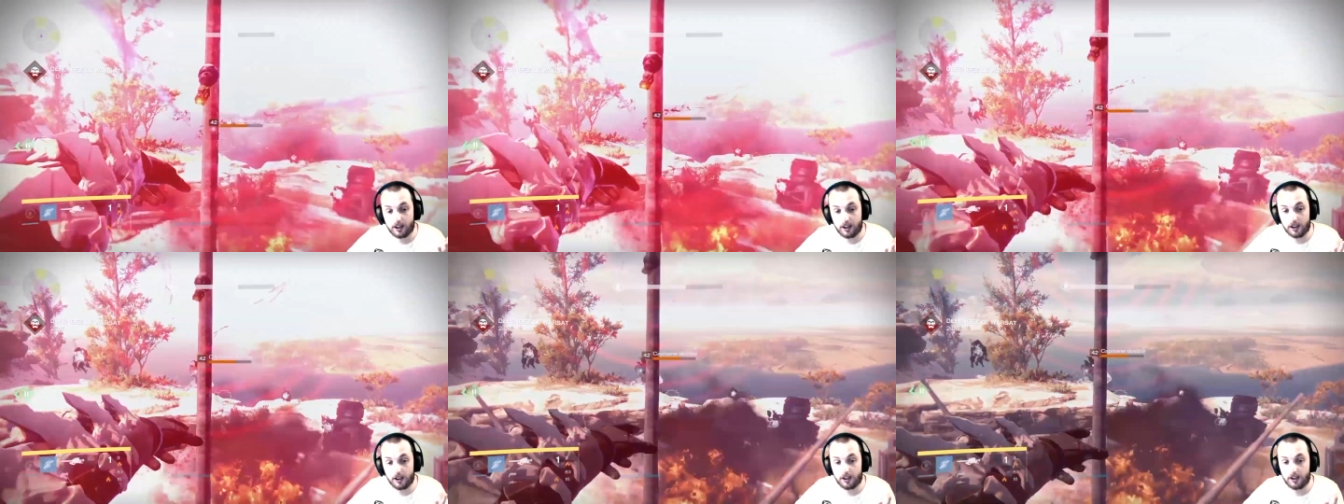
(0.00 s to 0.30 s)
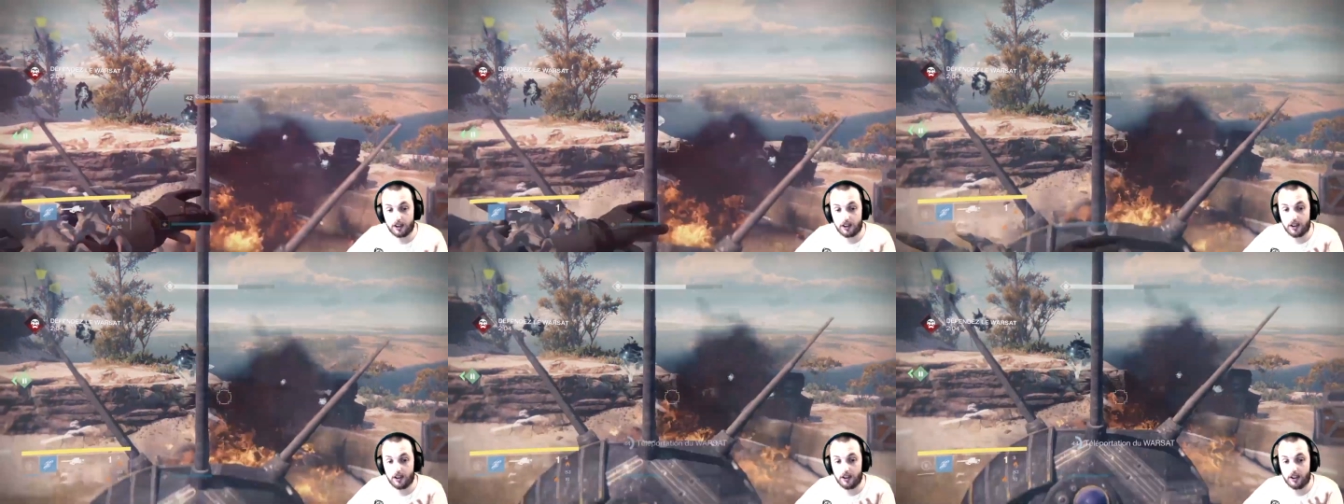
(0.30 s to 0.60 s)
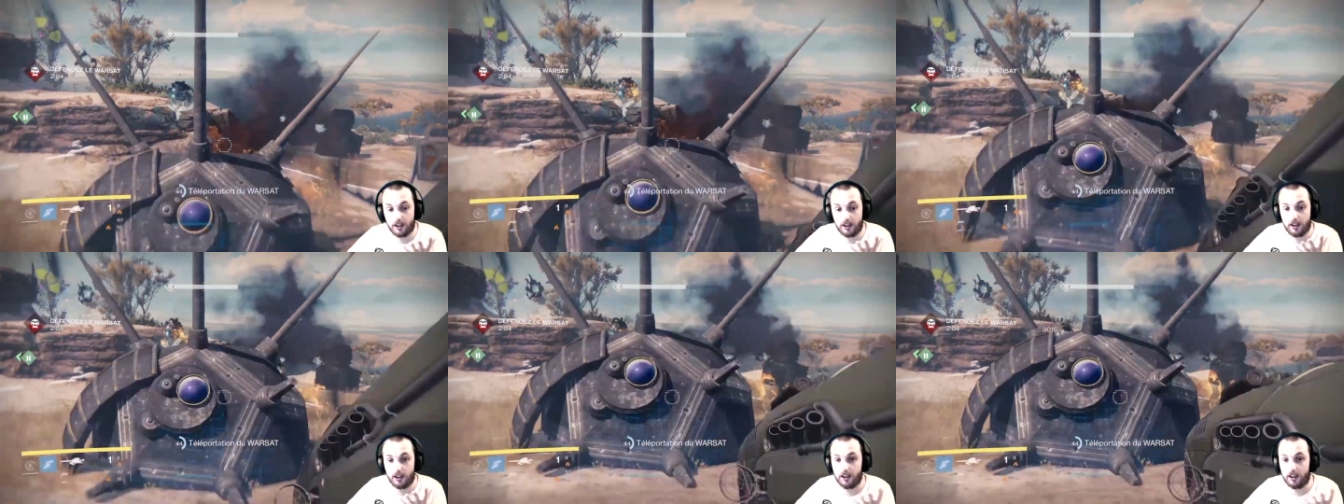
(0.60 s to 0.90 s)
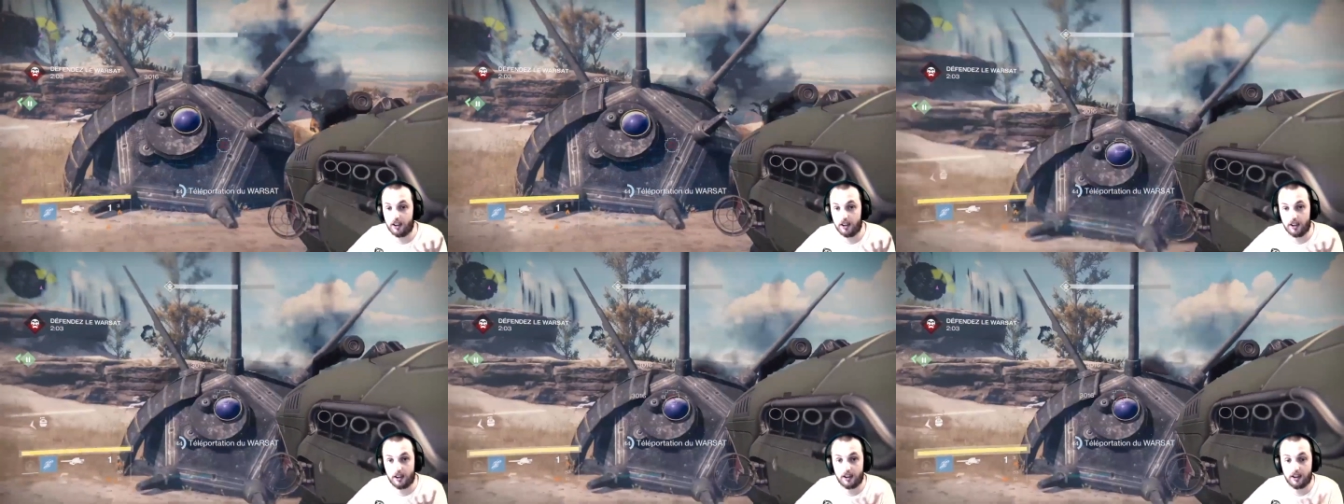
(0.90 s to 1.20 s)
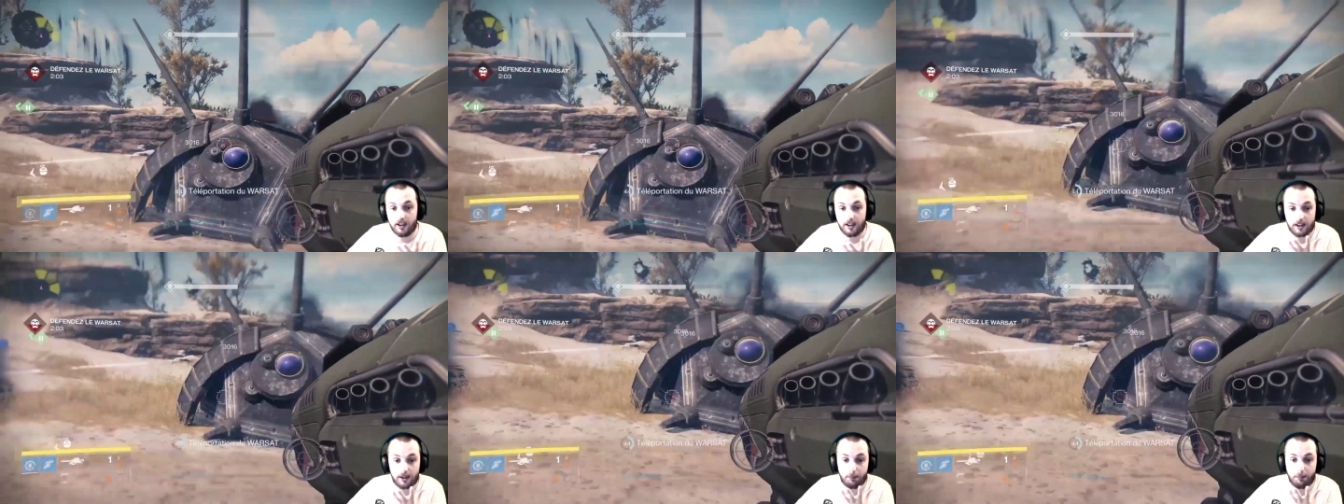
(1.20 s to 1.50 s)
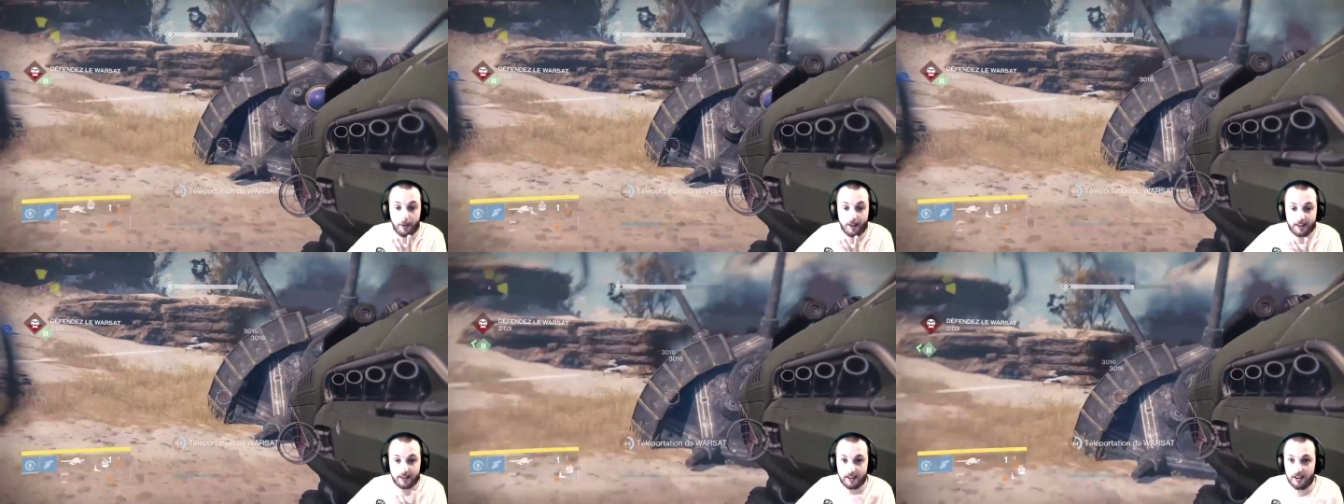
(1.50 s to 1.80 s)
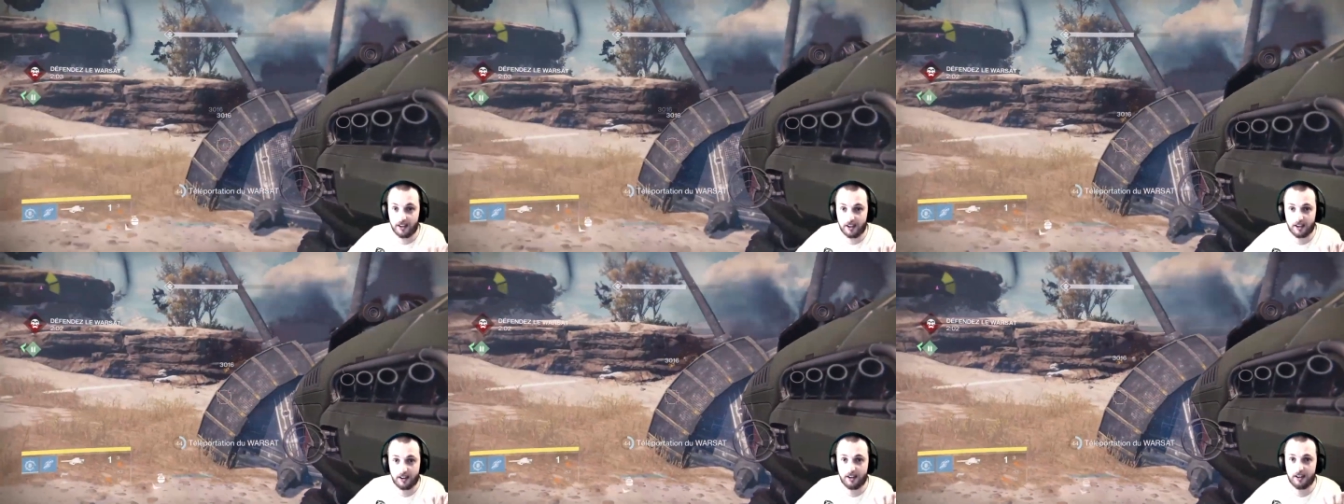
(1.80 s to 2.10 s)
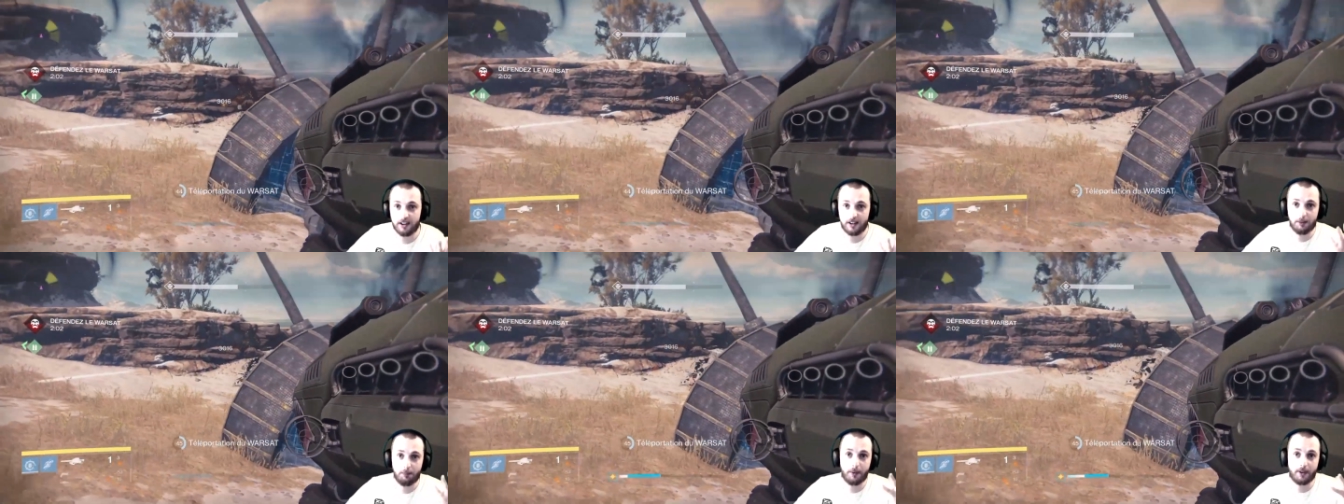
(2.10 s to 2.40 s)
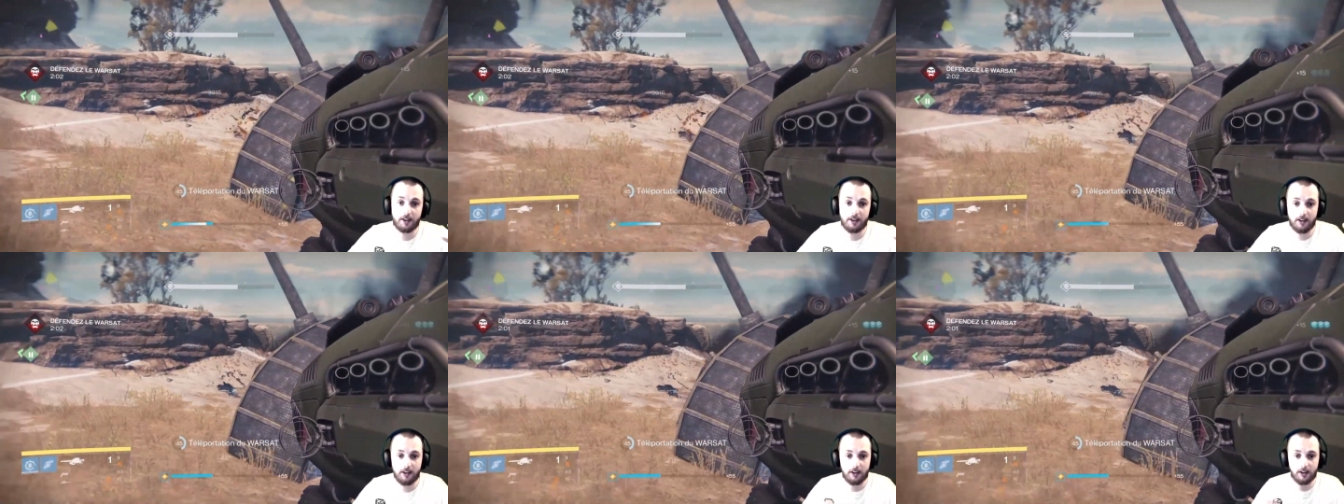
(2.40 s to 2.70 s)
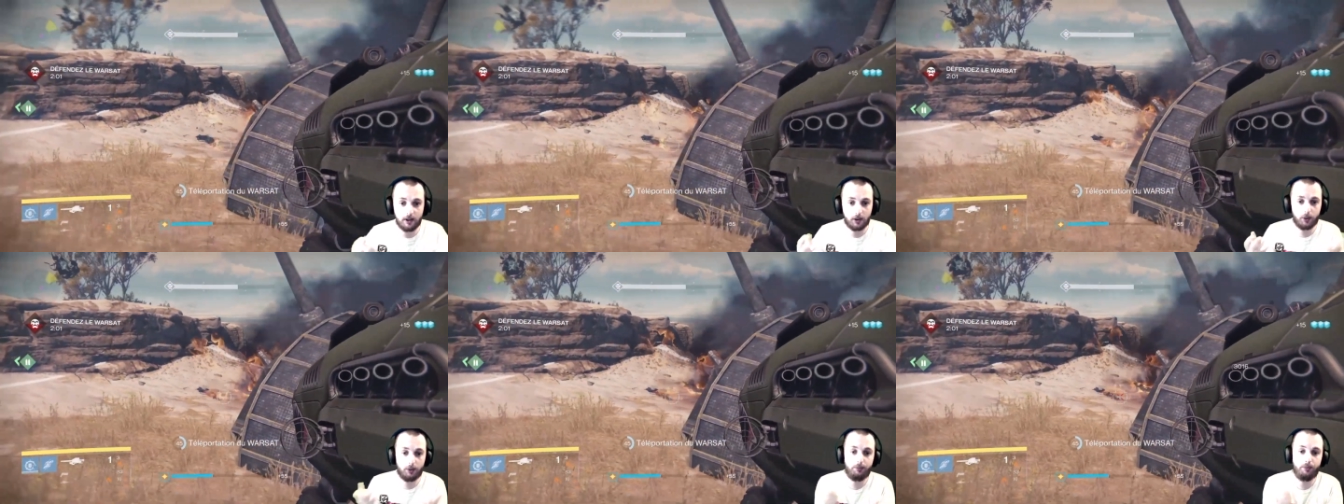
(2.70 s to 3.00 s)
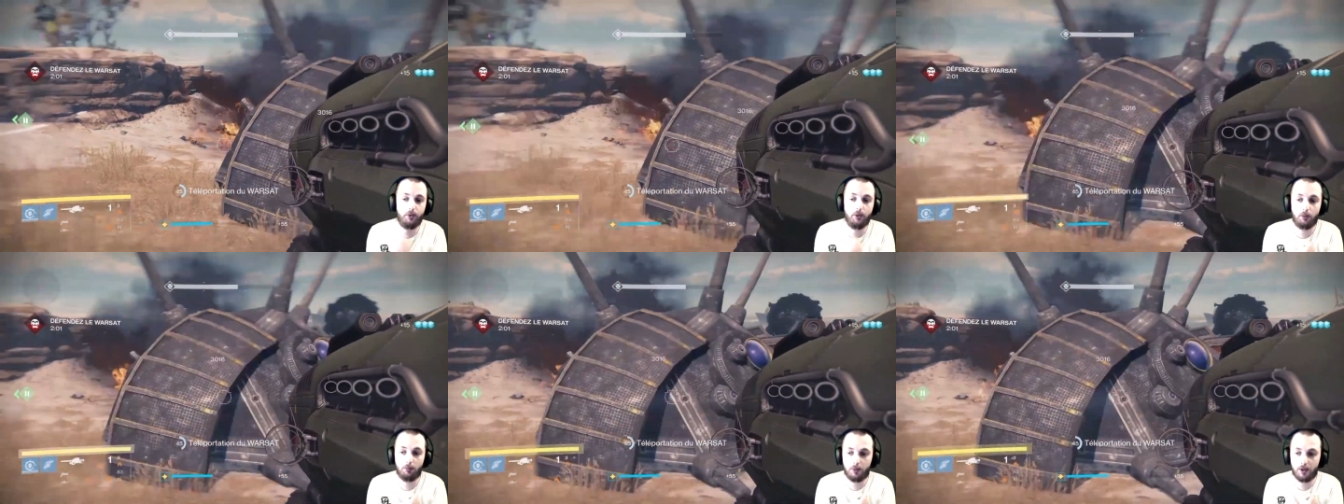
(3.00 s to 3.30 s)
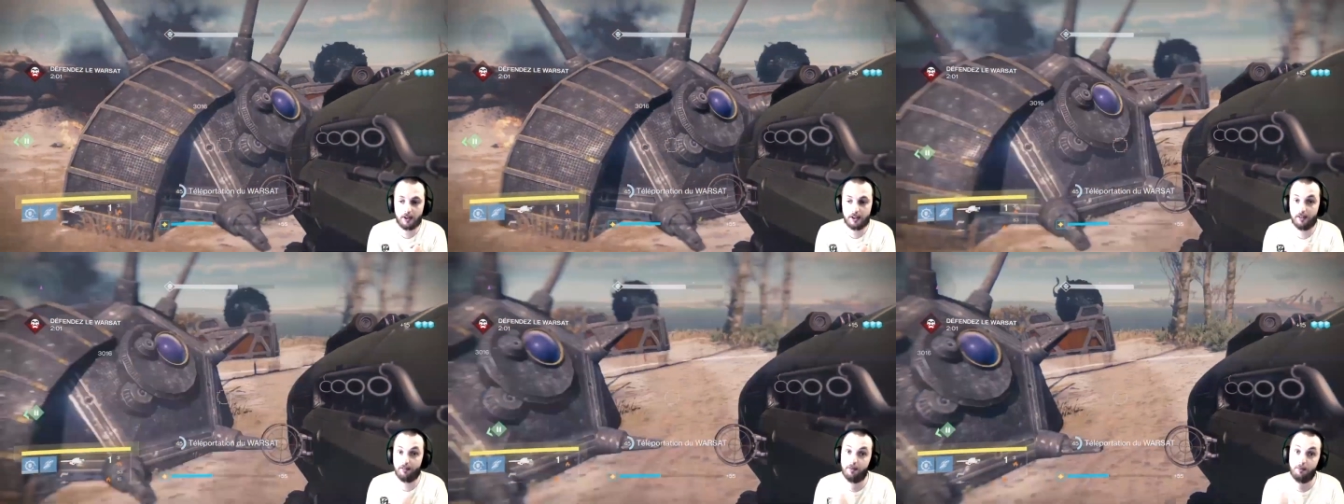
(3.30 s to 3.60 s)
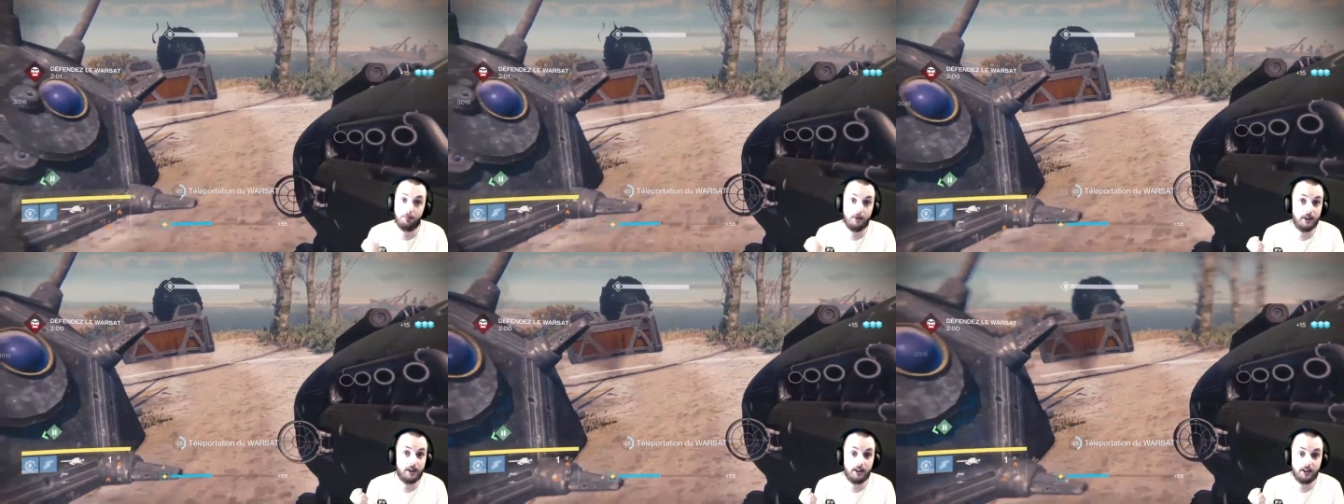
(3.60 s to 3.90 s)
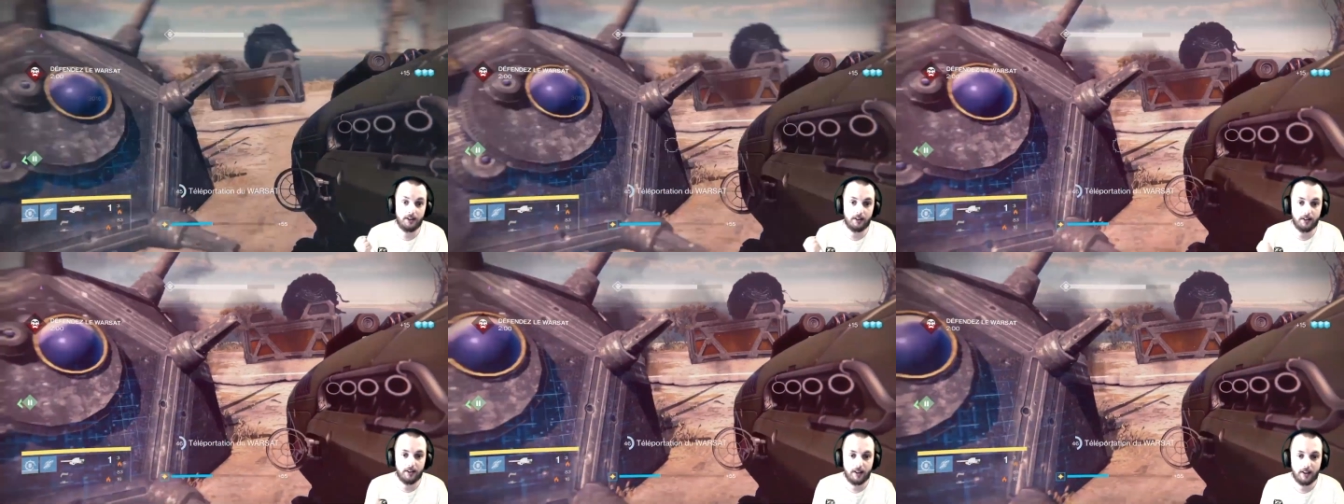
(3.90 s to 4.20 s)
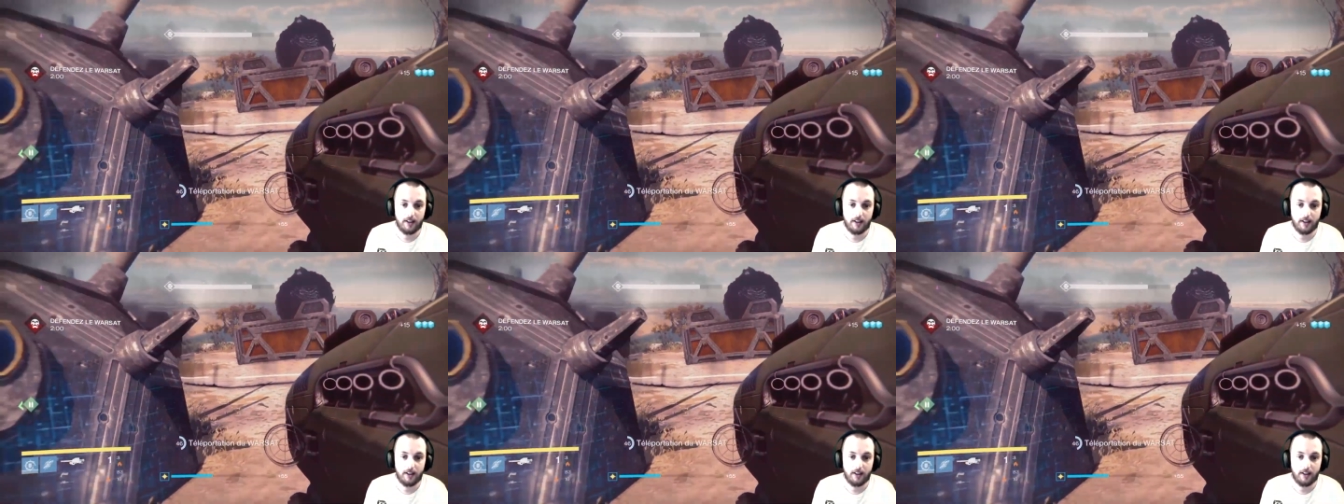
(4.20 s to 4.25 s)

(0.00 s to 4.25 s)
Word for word: qui, qui, qui était parti, qui était parti, il est revenu en moi, ça fait plaisir.